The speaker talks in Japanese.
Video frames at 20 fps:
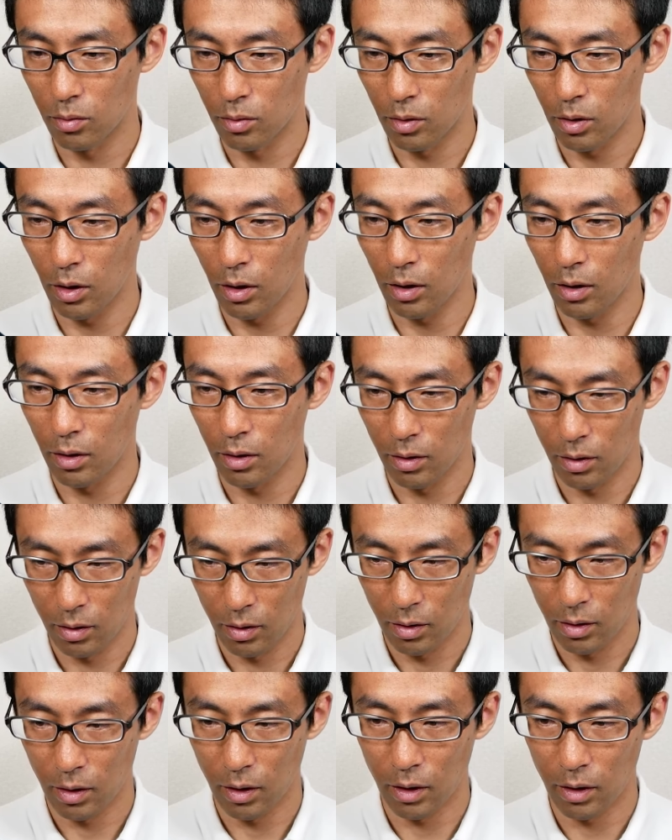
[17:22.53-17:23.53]
で
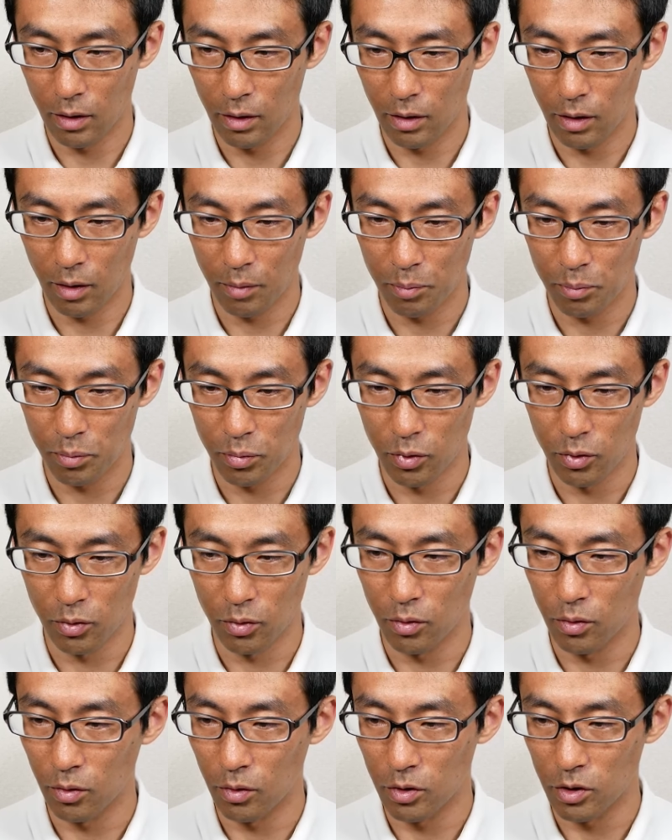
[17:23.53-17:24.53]
アンラップ
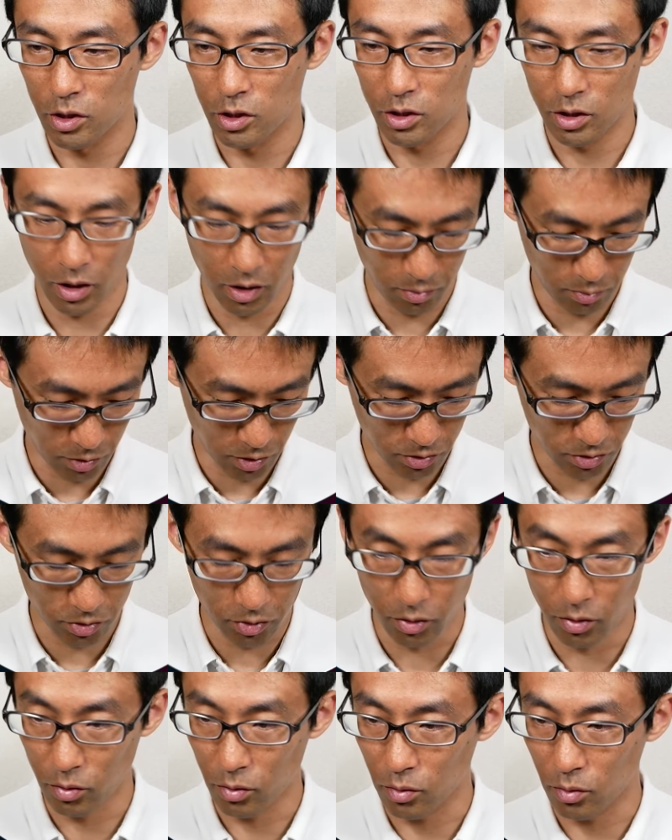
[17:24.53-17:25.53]
をしちゃいます
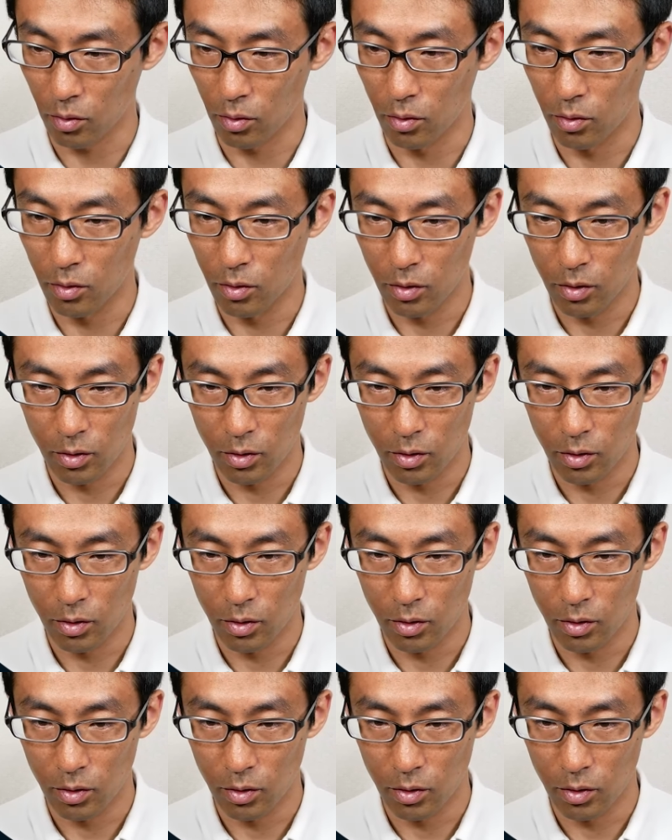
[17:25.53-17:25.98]
よと。